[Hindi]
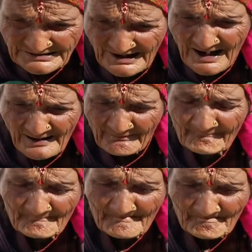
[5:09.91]
दिया
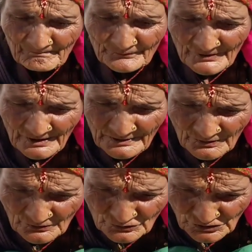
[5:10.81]

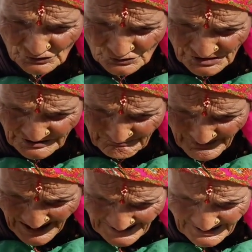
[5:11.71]
उसकी उसकी
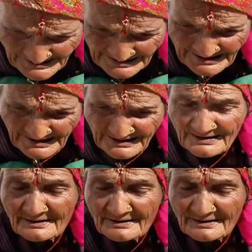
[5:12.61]
माला दे के